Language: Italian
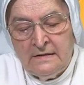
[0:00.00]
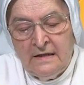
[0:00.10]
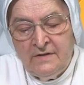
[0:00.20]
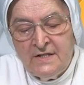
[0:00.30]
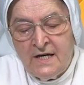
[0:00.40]

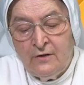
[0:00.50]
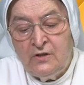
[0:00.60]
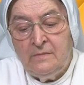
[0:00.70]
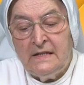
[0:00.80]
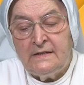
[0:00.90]
Dal Vangelo
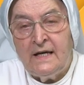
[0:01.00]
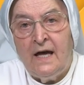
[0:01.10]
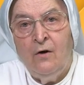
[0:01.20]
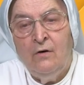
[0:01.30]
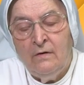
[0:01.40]
di
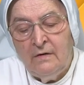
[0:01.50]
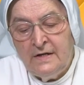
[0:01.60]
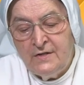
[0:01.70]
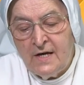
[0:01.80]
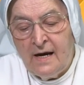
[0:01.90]
Matteo
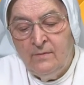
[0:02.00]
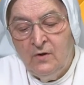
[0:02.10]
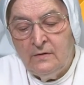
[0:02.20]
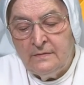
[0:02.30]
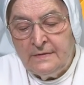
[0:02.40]

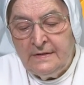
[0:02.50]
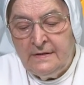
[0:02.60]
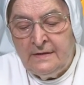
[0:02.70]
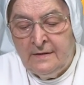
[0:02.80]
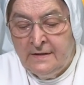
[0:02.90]
leggiamo,
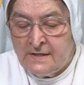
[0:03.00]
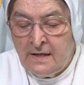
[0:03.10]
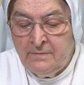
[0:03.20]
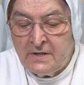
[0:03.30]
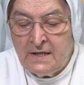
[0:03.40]

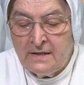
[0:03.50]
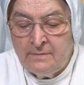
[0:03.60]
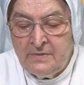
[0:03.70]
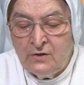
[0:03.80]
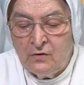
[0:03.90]
sempre dal
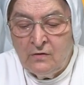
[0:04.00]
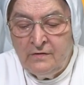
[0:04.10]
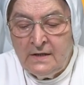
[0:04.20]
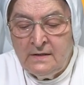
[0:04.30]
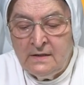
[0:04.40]
capitolo
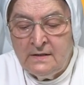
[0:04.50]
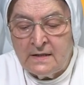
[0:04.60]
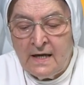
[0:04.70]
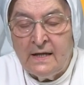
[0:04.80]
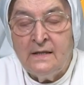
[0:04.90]

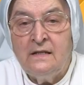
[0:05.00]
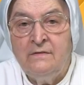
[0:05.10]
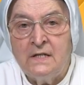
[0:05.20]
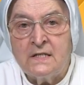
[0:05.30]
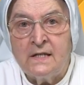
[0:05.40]
23, i
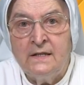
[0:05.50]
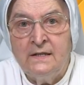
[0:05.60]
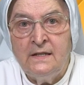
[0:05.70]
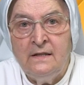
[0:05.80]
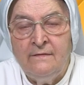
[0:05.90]

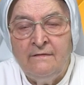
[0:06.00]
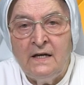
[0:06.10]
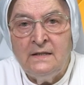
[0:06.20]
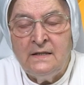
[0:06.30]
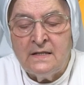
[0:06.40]
versetti
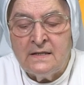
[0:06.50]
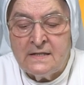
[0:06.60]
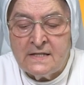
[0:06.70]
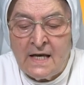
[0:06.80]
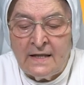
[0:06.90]

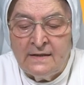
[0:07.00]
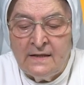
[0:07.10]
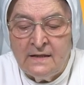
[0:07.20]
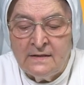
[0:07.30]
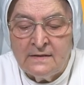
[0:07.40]

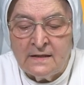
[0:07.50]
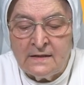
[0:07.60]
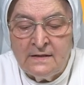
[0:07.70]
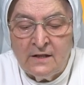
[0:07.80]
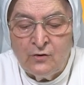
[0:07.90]

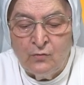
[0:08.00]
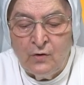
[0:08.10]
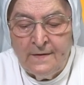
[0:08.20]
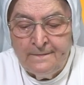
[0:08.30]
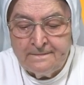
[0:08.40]

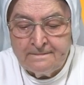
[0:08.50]
27-32.